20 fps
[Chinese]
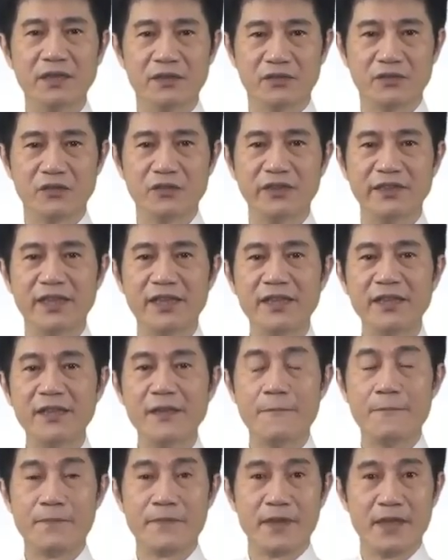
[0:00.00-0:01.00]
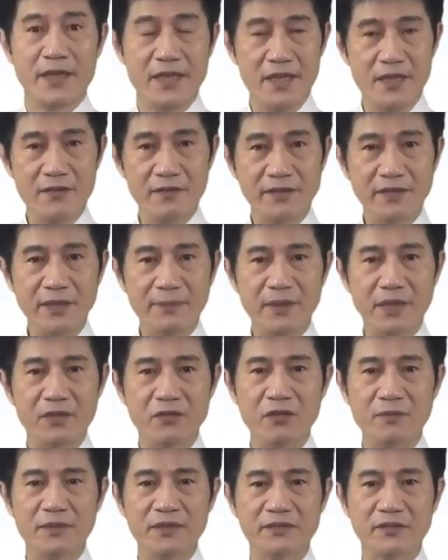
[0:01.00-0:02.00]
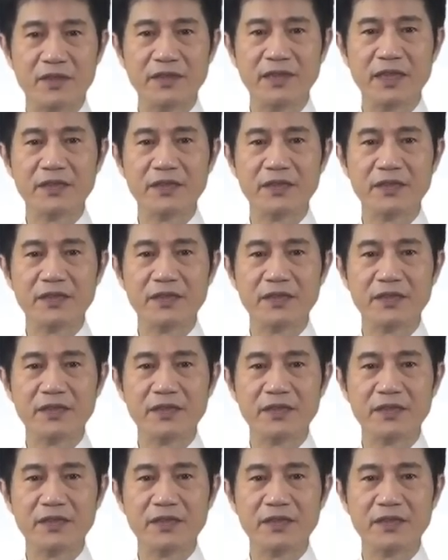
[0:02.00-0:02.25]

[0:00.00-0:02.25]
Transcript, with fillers: 首先。因为在一般的 Web 教案